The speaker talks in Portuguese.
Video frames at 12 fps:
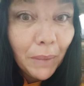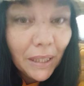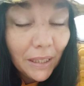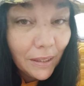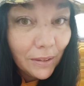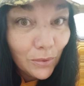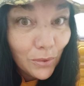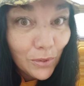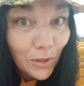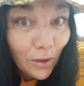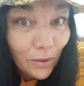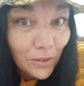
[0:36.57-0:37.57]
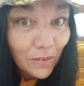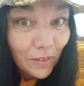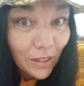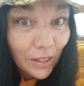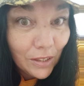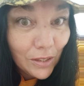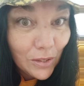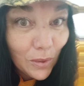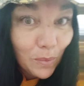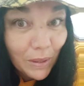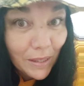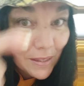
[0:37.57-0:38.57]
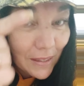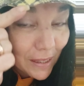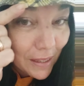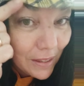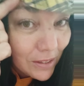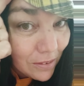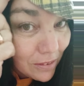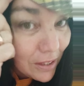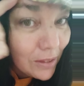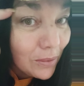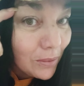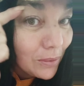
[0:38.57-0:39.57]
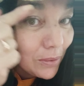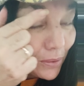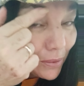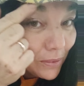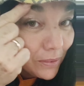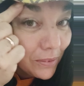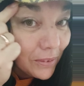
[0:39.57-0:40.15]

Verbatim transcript: Menina dos olhos verdes, sobrancelha de veludo,